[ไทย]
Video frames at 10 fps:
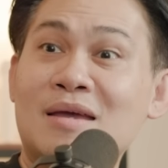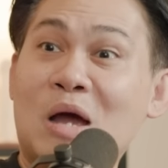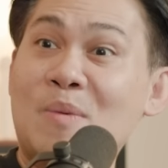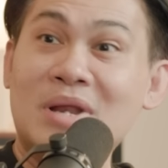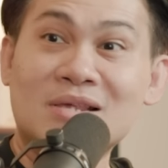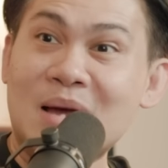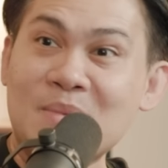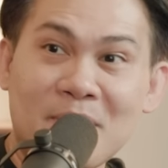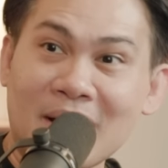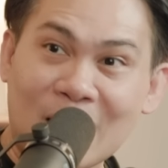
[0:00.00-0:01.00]
เขาไม่ได้สร้าง
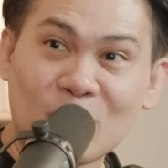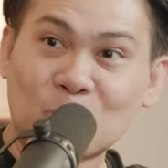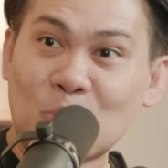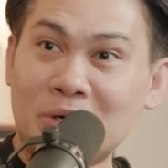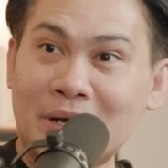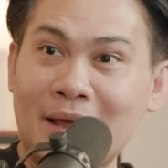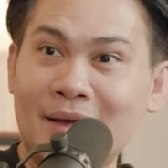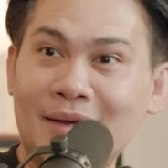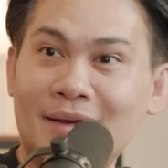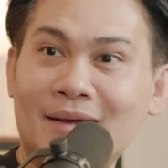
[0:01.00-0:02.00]
มาเพื่อการลงทุนไง
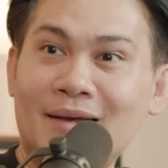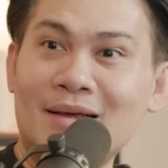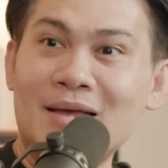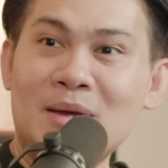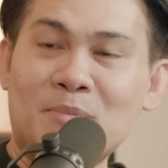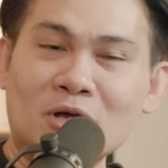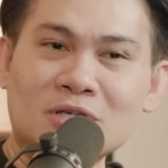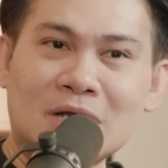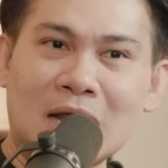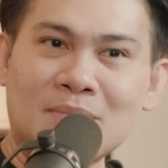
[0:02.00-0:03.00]
เพราะ
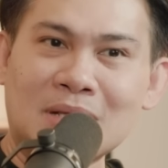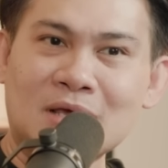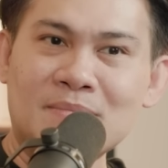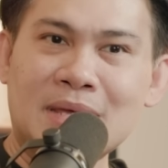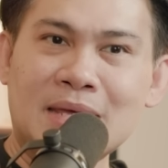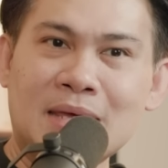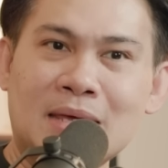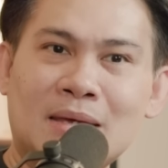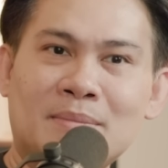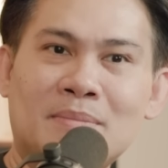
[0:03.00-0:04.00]
ฉะนั้นมันจะมี
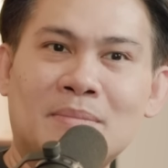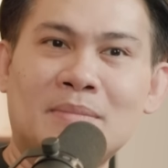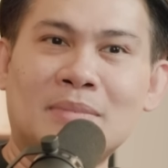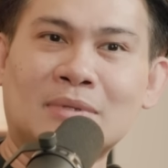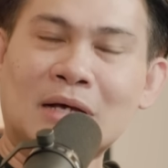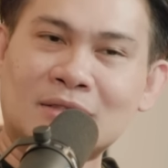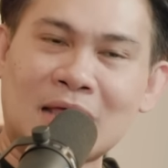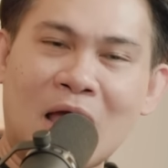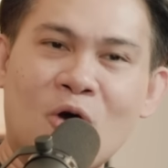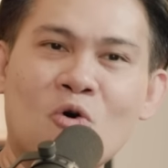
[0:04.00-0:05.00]
ตึก
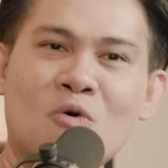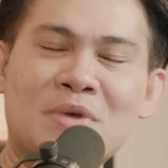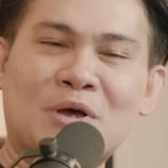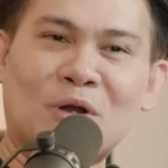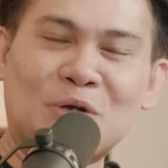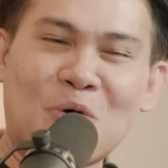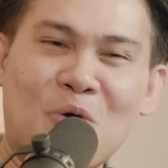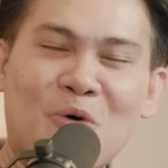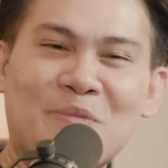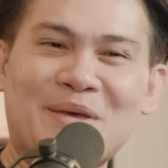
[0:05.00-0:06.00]
แถวมีคอนโด
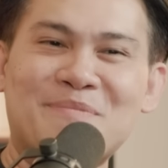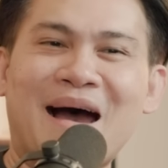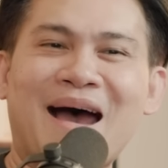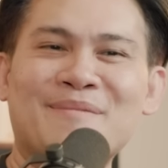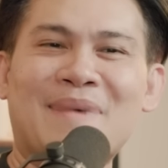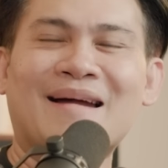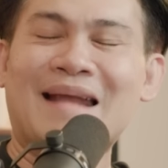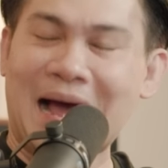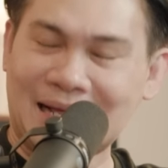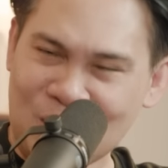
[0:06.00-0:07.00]
มีบ้านบาง
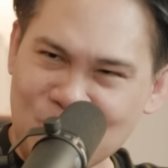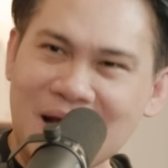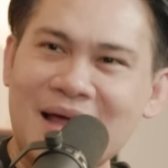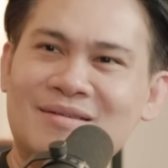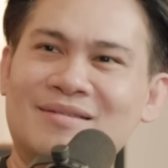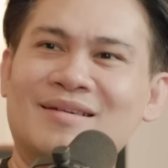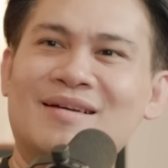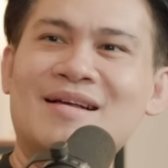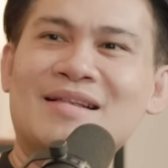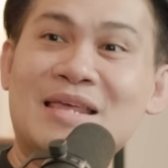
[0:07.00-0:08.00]
หลังเท่านั้น
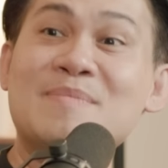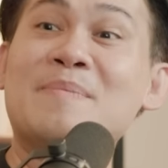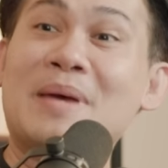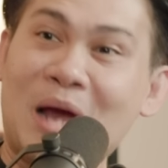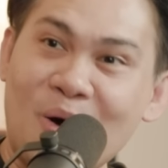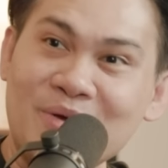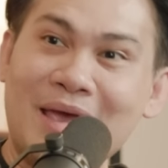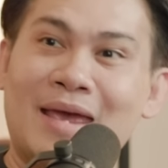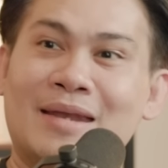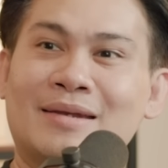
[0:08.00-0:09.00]
ที่มันไปเข้าเก
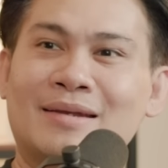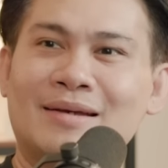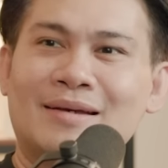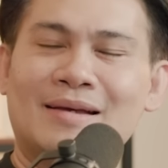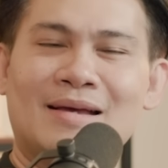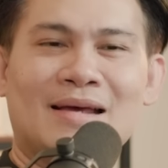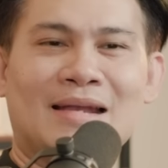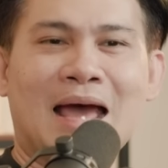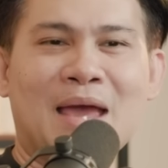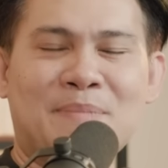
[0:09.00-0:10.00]
ณฑ์
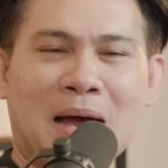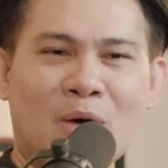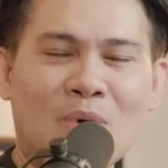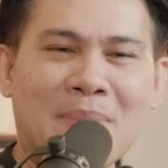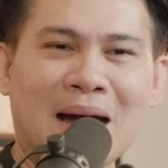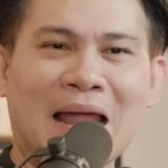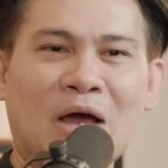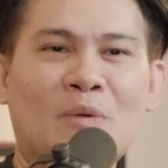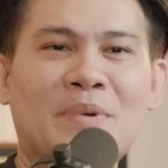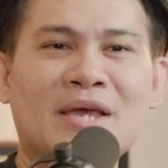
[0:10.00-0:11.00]
และไอ้คำว่าบางหลัง
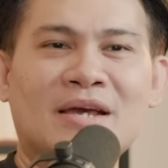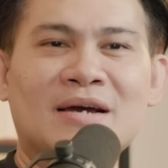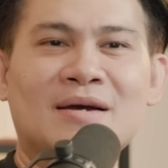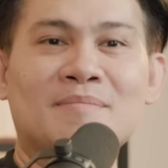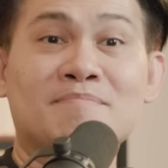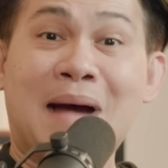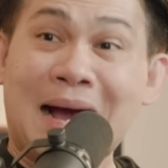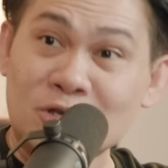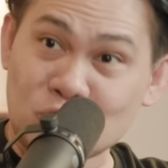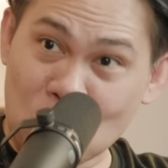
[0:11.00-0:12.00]
ของพี่คือบา
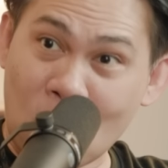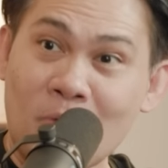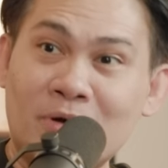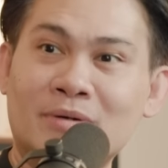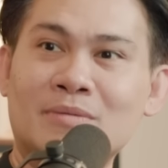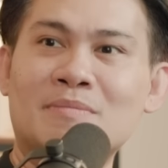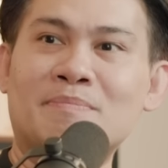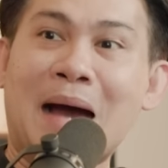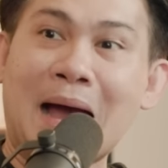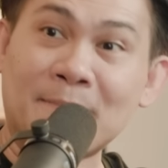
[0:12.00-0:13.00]
งโซน
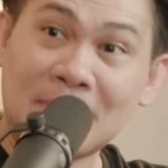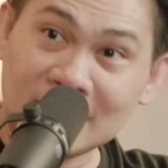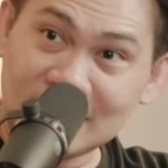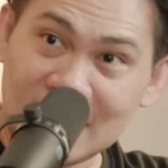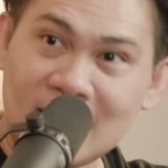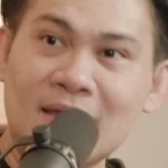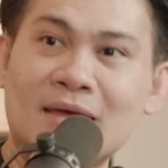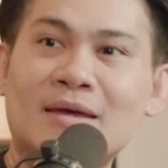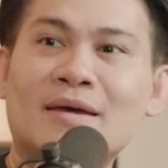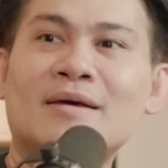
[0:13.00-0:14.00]
บางพื้นที่
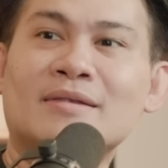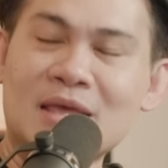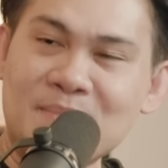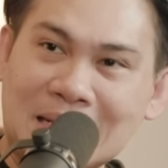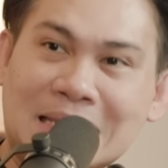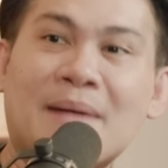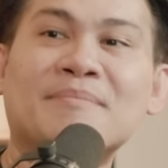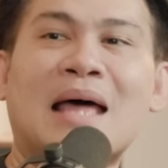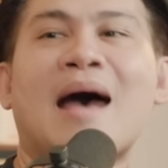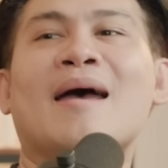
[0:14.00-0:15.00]
ที่มัน
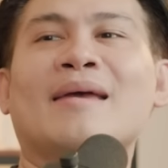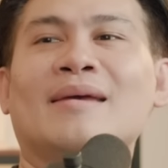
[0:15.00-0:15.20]
ทำได้